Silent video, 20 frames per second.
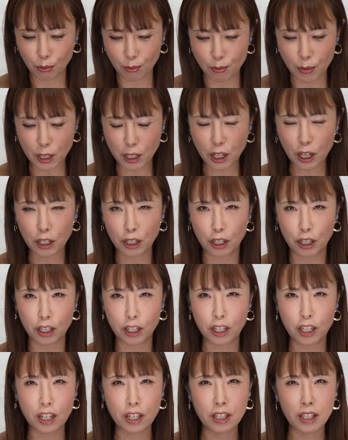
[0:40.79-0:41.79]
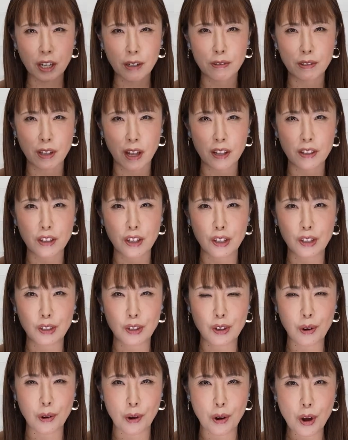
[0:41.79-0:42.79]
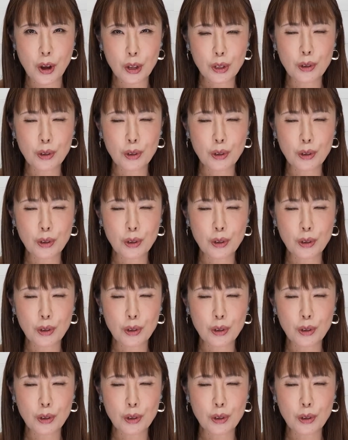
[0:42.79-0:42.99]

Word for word: めっちゃ自信作なんですよ